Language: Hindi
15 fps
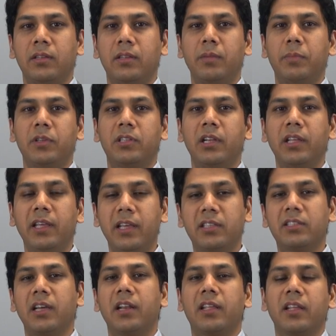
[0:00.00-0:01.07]
कि पिछले एक
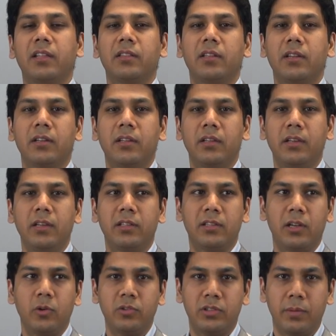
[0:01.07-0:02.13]
साल के अंदर
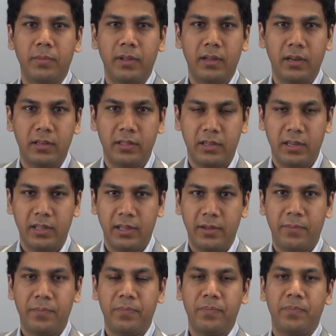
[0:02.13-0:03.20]
इतना कुछ हमने कर दिखाया
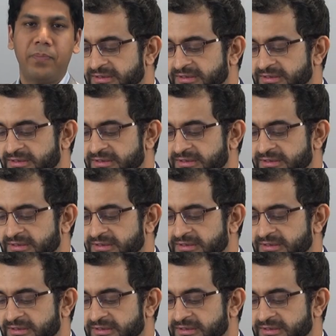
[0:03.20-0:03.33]
है